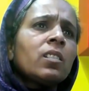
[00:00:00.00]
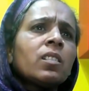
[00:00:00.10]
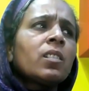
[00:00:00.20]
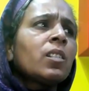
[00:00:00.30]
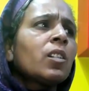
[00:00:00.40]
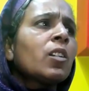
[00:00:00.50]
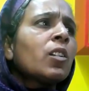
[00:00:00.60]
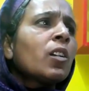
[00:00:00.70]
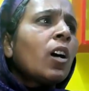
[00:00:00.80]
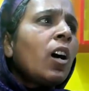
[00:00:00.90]
जी
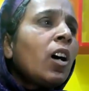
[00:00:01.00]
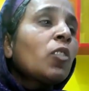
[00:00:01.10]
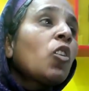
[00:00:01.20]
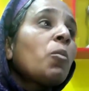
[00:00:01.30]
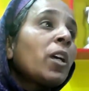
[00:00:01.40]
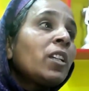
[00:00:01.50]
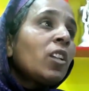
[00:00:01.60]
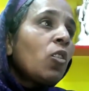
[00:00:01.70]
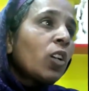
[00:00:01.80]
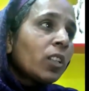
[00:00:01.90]
तो हाँ दो
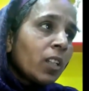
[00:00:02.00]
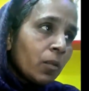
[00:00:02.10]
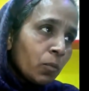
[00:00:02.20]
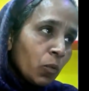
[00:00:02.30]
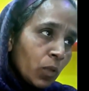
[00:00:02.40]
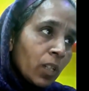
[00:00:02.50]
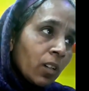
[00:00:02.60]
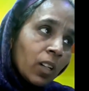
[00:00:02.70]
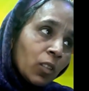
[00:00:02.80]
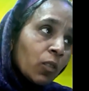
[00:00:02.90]
महीने हो गए
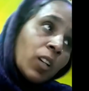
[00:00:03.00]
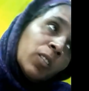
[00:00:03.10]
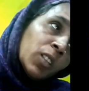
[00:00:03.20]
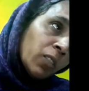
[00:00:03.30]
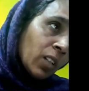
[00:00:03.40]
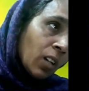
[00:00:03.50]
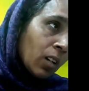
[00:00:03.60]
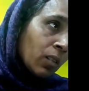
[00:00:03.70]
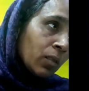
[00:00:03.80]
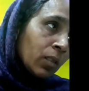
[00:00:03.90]
थे पूरे
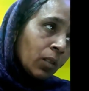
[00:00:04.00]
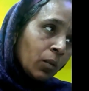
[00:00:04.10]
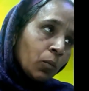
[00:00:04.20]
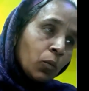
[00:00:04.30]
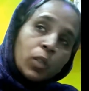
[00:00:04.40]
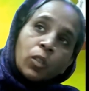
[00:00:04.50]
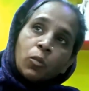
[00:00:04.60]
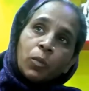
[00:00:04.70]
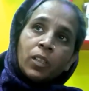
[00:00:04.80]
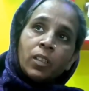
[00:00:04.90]
दवाई हाँ
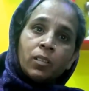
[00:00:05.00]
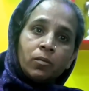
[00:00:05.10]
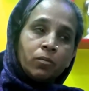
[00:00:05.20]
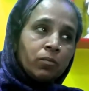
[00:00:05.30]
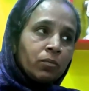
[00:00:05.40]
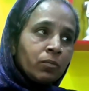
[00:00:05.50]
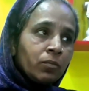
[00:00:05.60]
पूरे दो महीने